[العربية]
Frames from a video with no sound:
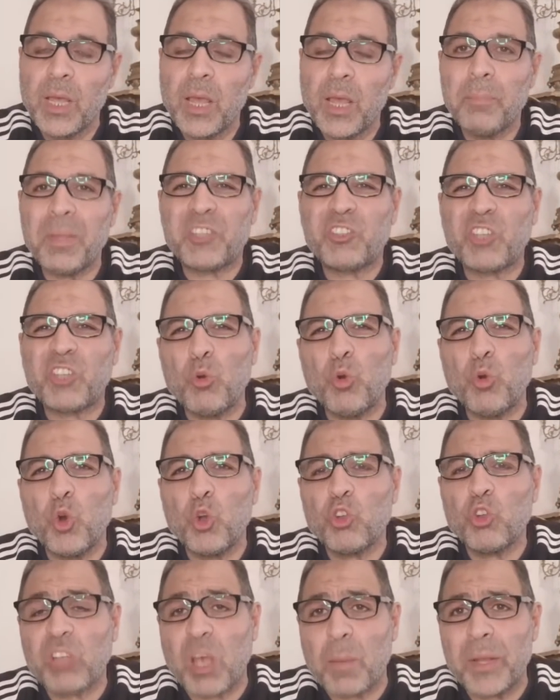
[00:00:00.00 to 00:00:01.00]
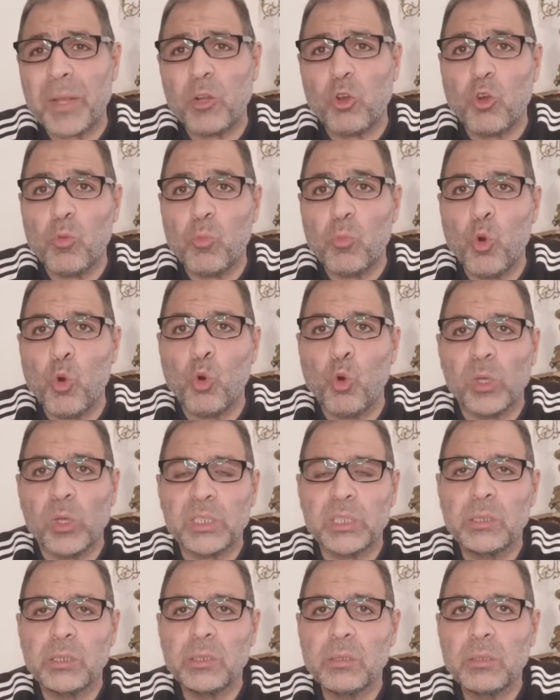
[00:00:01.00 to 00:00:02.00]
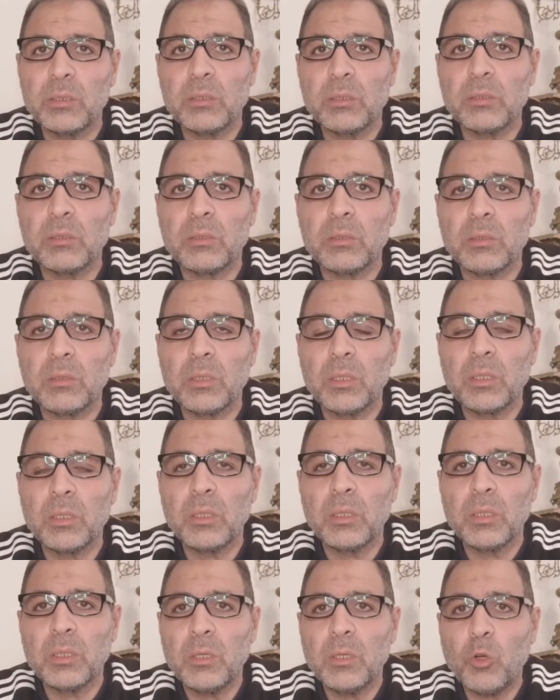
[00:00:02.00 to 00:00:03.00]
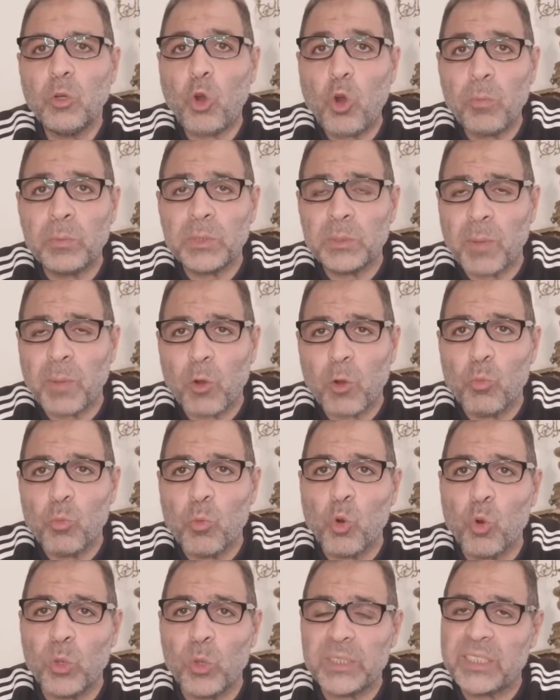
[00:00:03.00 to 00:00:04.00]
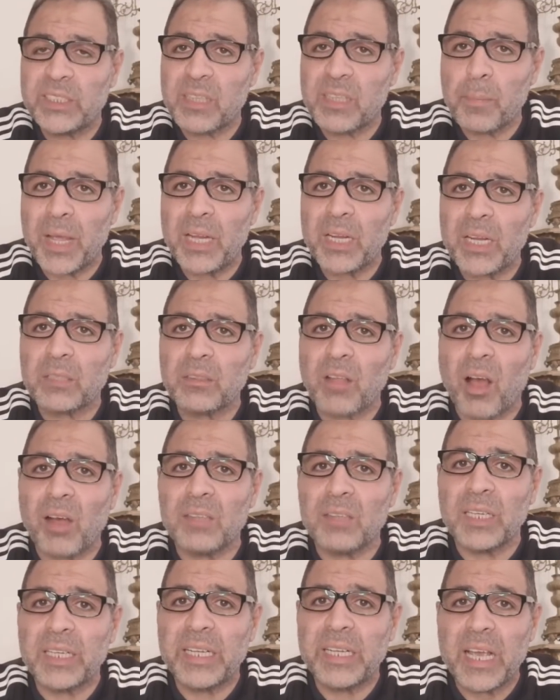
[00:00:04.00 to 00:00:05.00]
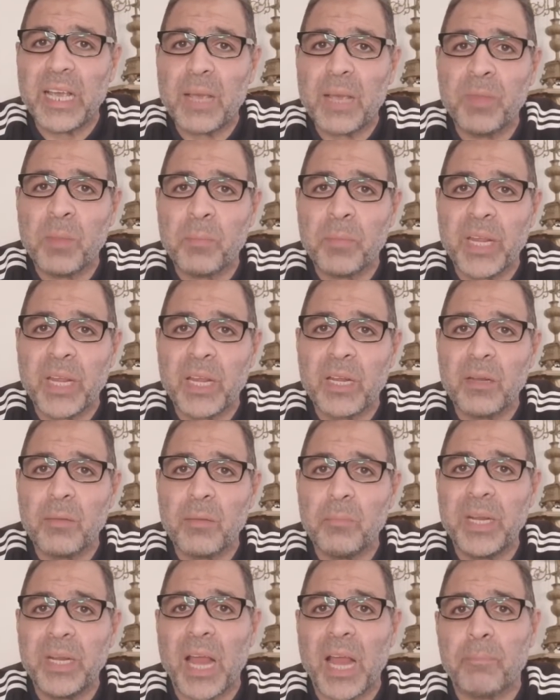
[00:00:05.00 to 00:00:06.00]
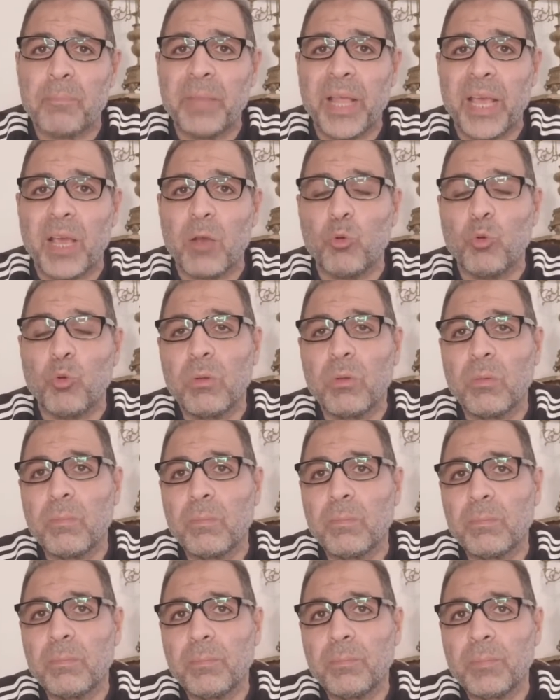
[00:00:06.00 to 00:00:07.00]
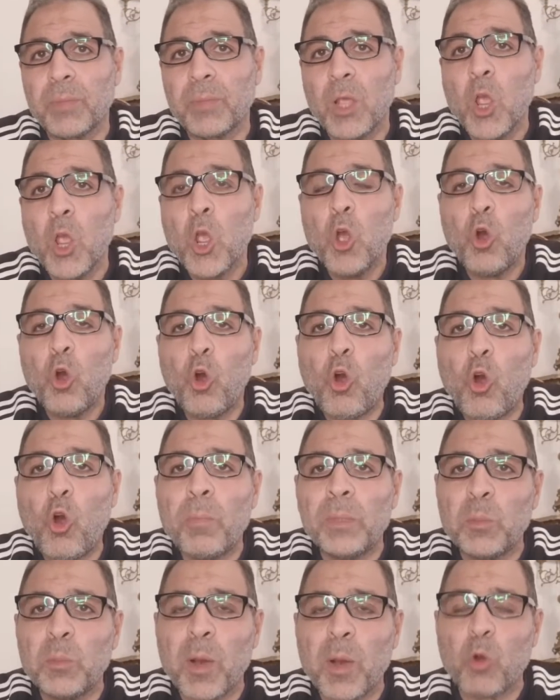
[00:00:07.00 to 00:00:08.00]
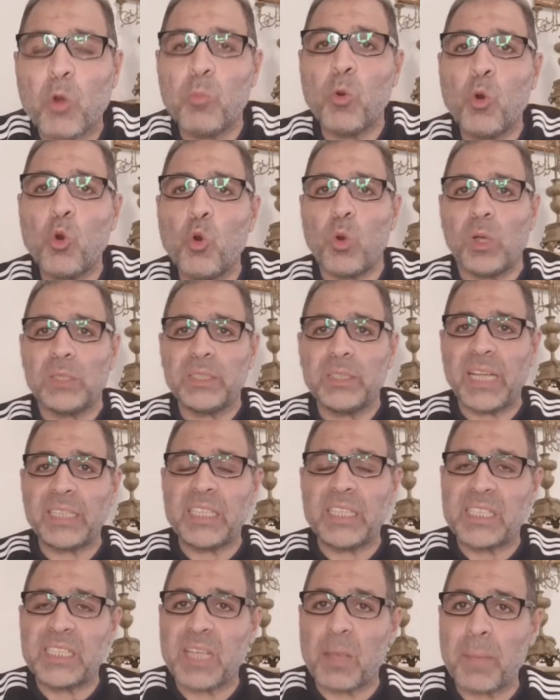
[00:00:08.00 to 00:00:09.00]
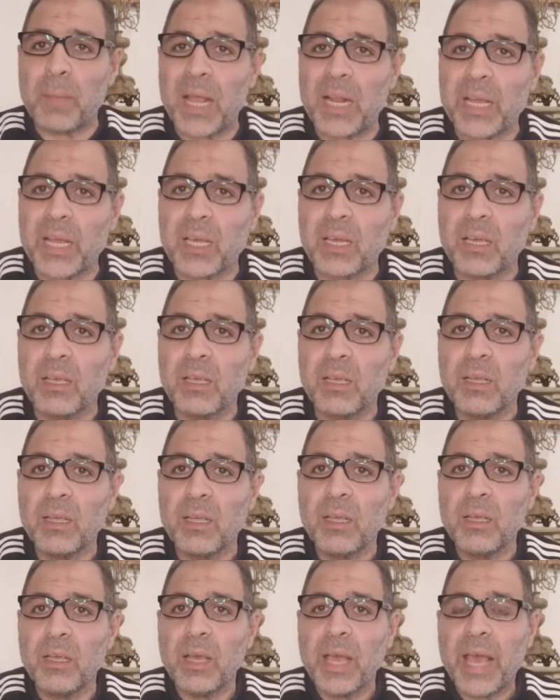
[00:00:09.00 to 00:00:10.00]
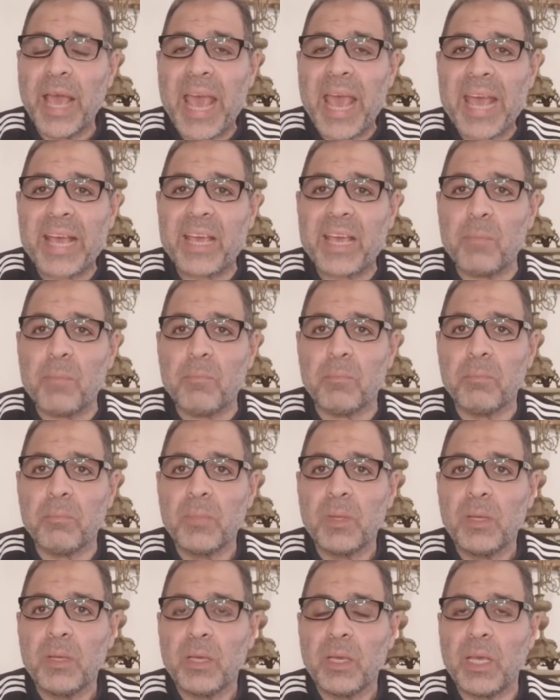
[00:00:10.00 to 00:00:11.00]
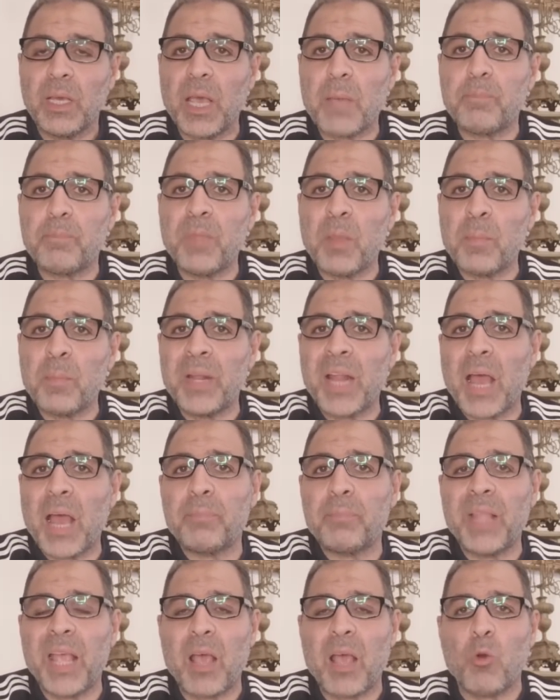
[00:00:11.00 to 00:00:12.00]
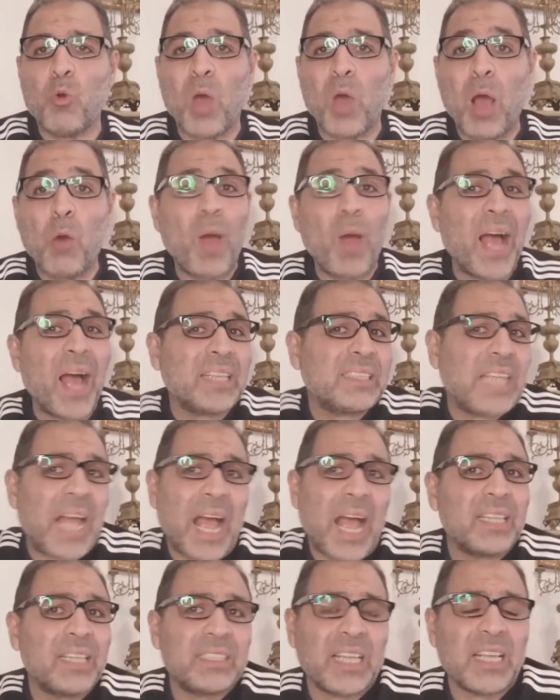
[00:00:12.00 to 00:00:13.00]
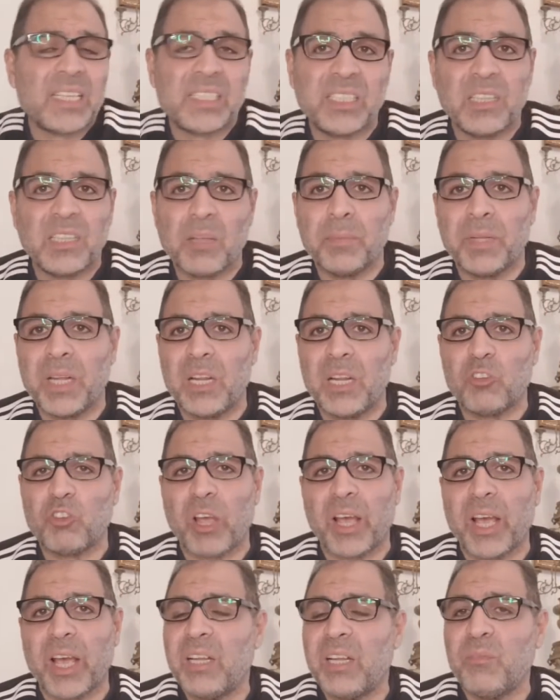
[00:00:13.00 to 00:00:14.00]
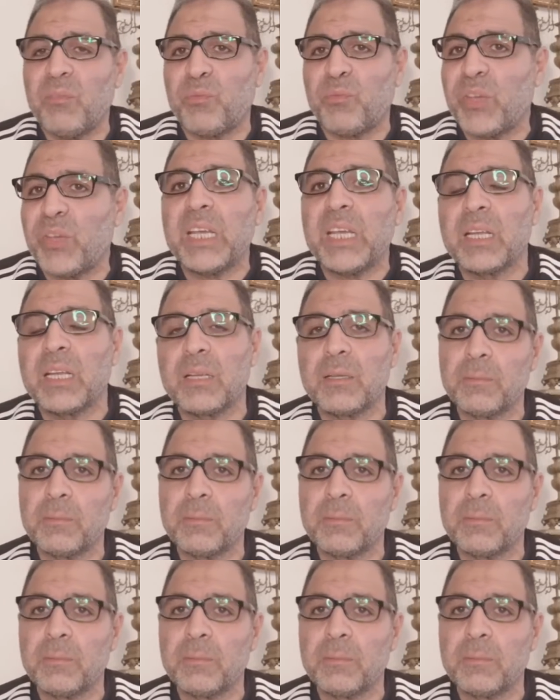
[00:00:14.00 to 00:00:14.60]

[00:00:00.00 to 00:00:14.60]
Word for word: ما تشوهوش كمان الجمهور عمر ما جمهور الزمالك تعرض لابن منين من ابنائه عمر ما جمهور نادي الزمالك هاجم ابن من ابنائه او حد حتى يا سيدي من اللي شغالين فيه